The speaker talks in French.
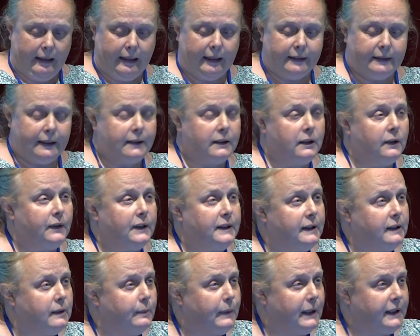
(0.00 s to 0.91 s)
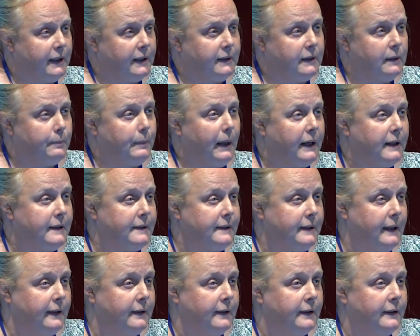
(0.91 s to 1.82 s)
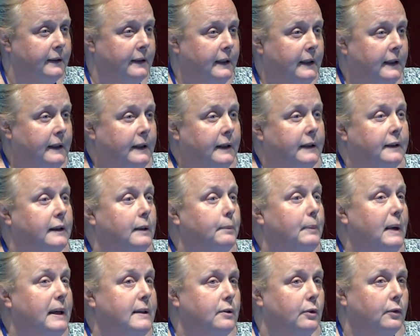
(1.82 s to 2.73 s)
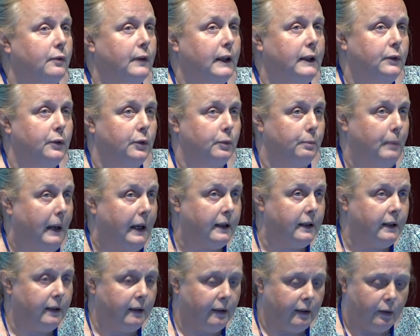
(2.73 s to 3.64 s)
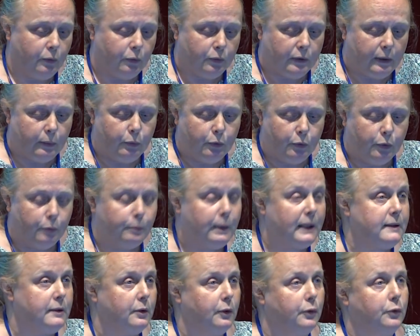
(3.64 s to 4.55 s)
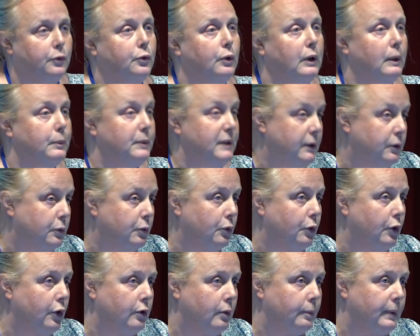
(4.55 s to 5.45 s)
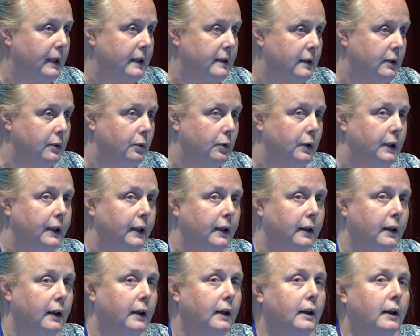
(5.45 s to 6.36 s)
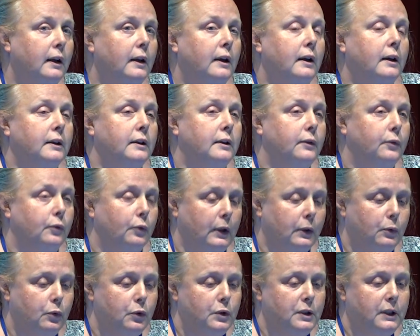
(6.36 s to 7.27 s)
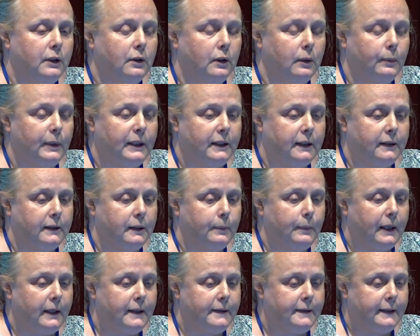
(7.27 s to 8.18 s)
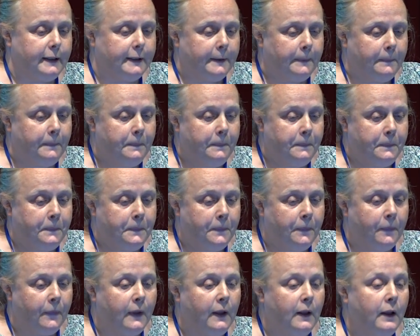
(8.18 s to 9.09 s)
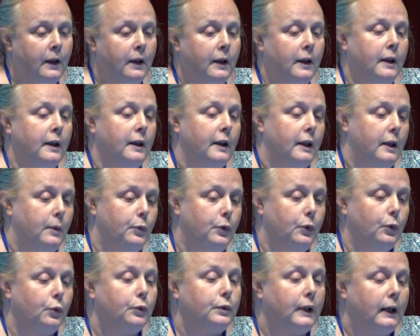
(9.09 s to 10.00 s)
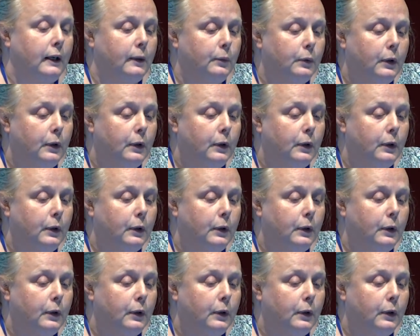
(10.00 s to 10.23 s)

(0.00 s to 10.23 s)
l'attractivité des maternités parisiennes dépasse en fait Paris et qu'on a beaucoup de patients de la petite couronne en particulier qui vont accoucher dans les maternités parisiennes. Et puis on a